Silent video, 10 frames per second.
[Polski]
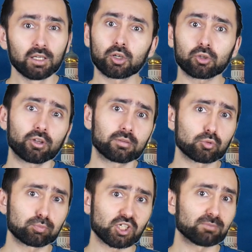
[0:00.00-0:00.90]
choć on
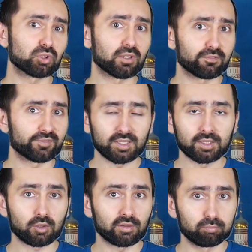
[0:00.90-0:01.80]
był
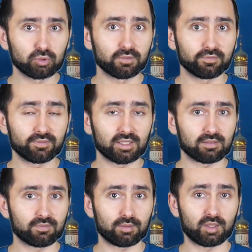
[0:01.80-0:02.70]
przebudowywany,
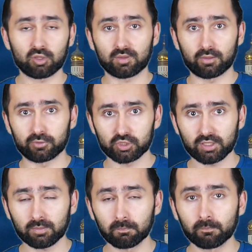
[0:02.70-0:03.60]
rozbudowywany w zasadzie cały
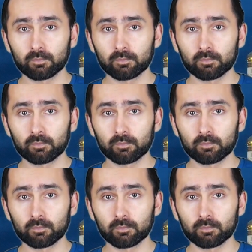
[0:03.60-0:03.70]
czas.